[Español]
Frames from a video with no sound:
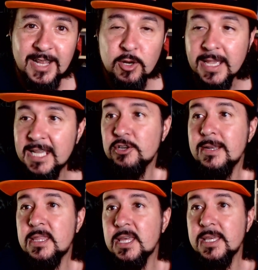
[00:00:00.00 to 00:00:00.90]
Es lo que hay.
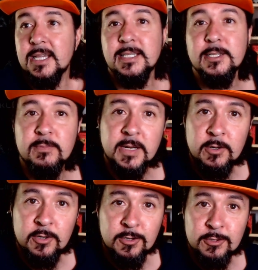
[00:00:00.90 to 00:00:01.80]
Son licencias que se
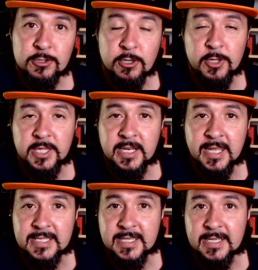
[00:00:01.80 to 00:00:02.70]
toman los,
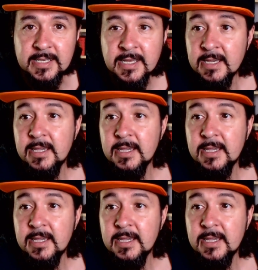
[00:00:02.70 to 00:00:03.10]
cineastas.